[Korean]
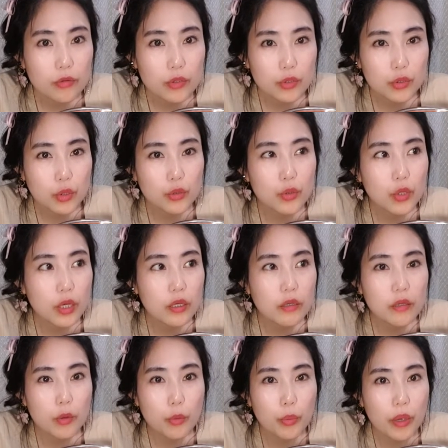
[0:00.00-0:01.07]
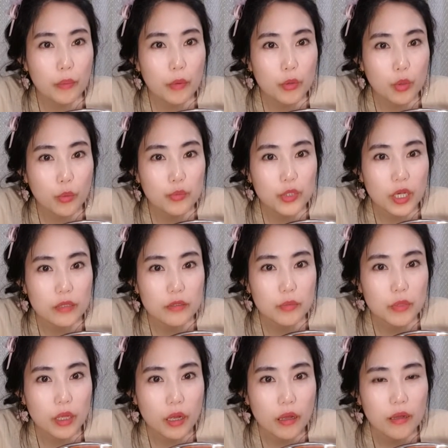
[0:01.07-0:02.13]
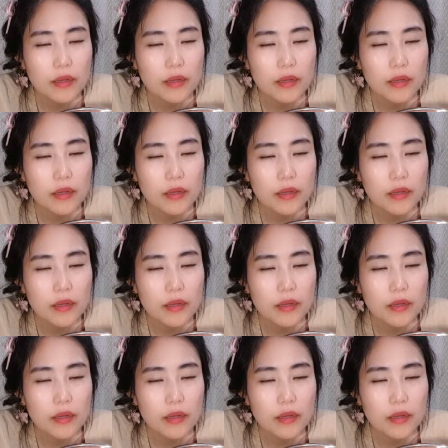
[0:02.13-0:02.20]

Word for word: 저 저녁에 킨다고 100명 넘지 않습니다.